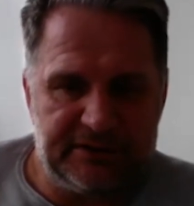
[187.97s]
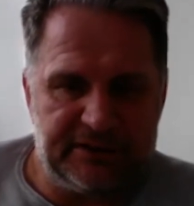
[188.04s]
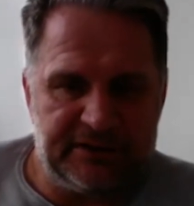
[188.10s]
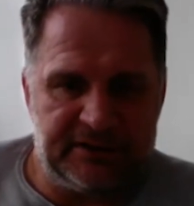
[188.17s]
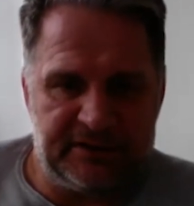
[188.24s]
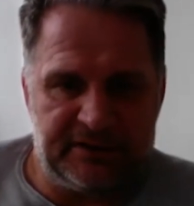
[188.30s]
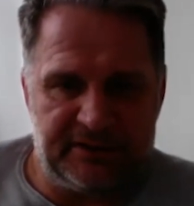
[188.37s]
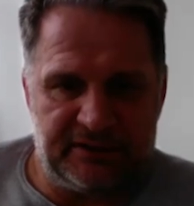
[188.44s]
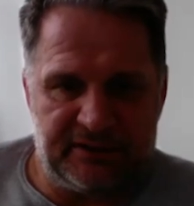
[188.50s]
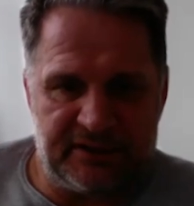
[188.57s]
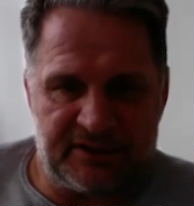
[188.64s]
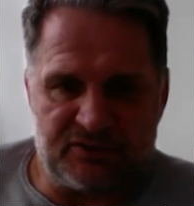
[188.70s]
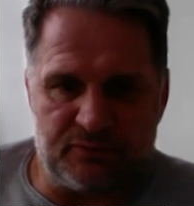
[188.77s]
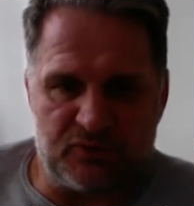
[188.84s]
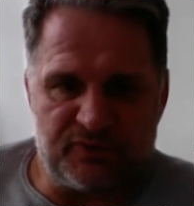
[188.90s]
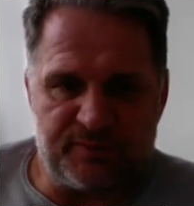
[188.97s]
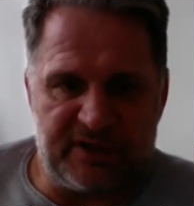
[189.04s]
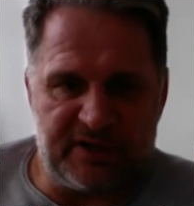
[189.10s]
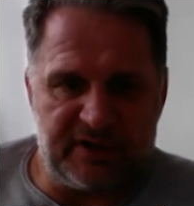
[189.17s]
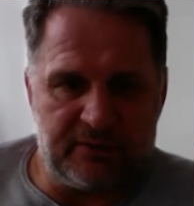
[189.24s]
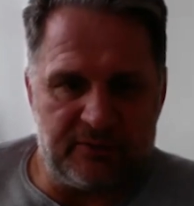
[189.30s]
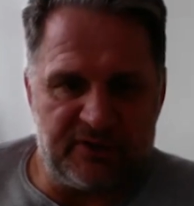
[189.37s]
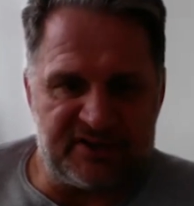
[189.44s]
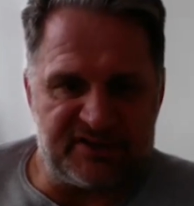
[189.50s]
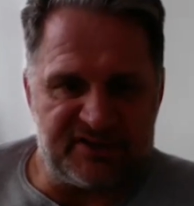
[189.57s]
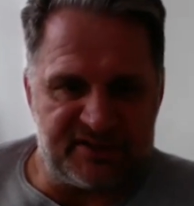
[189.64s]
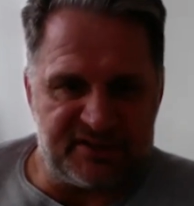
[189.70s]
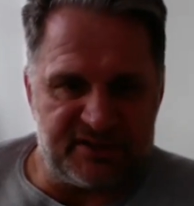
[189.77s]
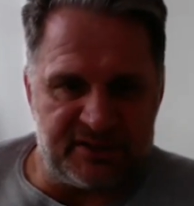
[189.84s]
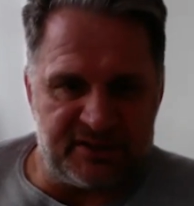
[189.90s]
dazu muss man dann, und das
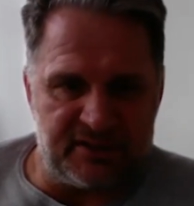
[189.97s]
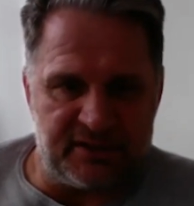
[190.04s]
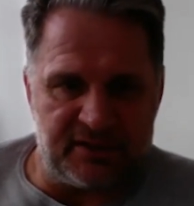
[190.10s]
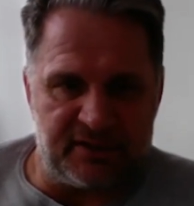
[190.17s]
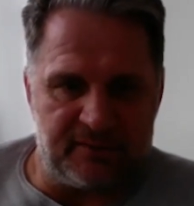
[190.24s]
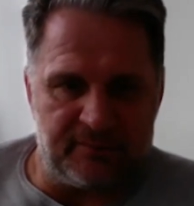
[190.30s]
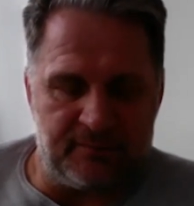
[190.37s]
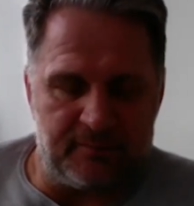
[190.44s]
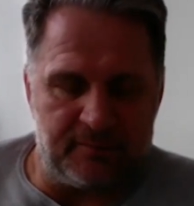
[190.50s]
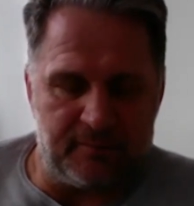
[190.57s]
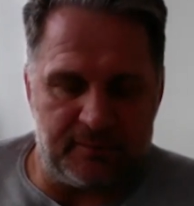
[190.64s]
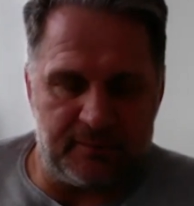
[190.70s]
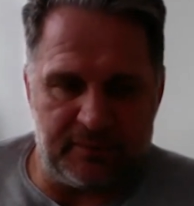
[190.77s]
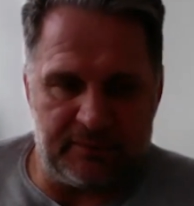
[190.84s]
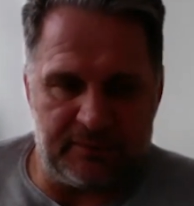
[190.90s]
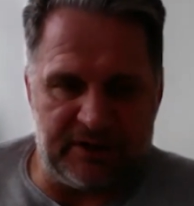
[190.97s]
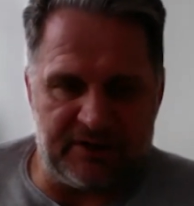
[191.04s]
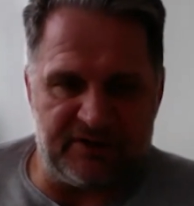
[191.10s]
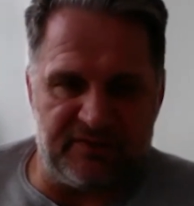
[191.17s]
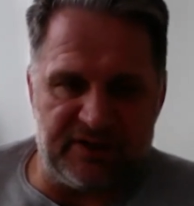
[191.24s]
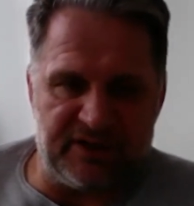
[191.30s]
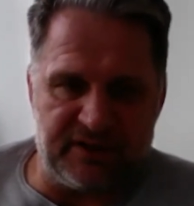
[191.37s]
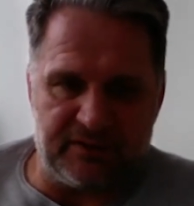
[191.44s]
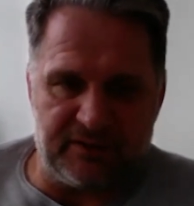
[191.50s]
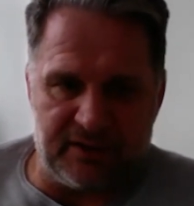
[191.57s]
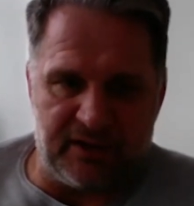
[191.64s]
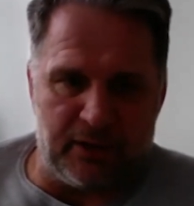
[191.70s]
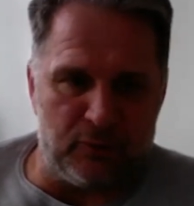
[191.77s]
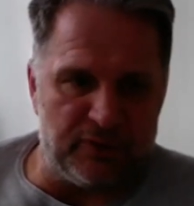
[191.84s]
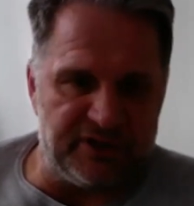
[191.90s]
ist in, ähm, da will ich
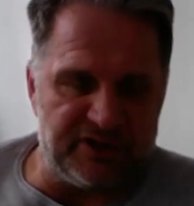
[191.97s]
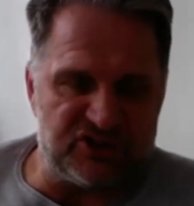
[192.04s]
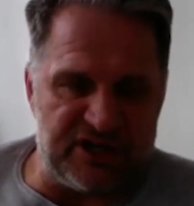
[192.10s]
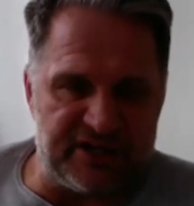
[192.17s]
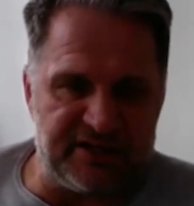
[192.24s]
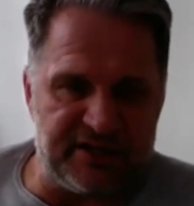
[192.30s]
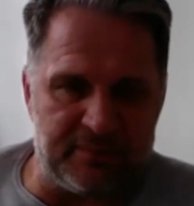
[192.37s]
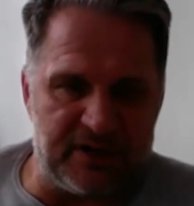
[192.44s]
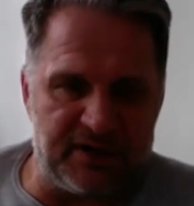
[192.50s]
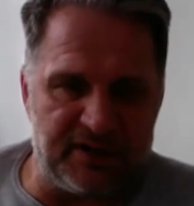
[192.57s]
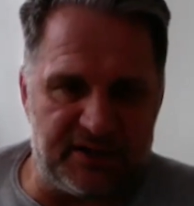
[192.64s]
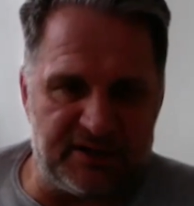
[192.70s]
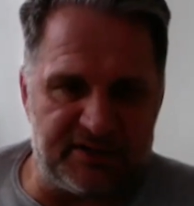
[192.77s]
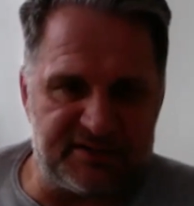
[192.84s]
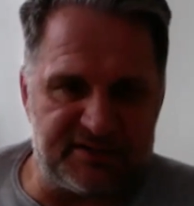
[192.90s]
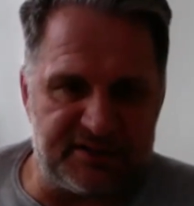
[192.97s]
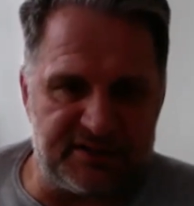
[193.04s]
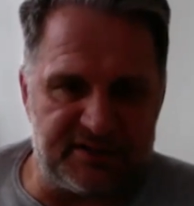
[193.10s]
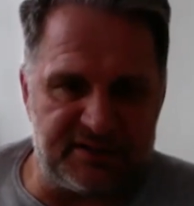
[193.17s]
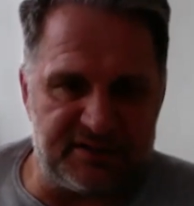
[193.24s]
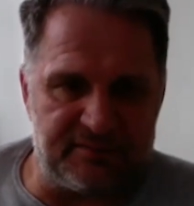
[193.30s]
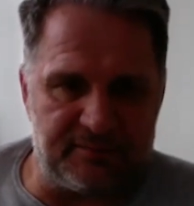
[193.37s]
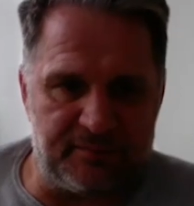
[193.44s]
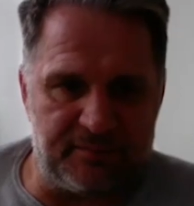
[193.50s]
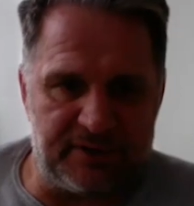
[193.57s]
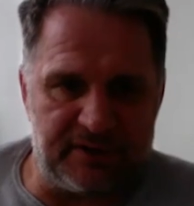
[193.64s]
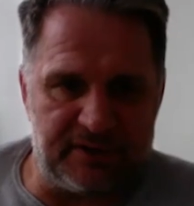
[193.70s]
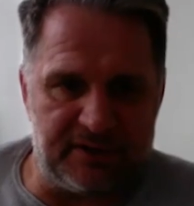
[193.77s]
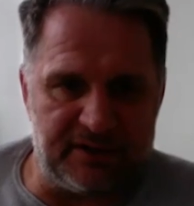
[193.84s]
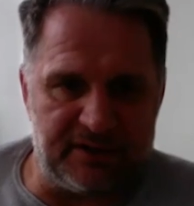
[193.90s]
Aue nicht schlechter machen, als,
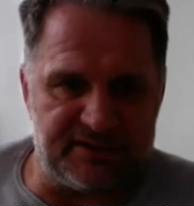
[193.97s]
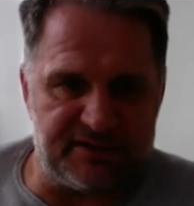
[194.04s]
als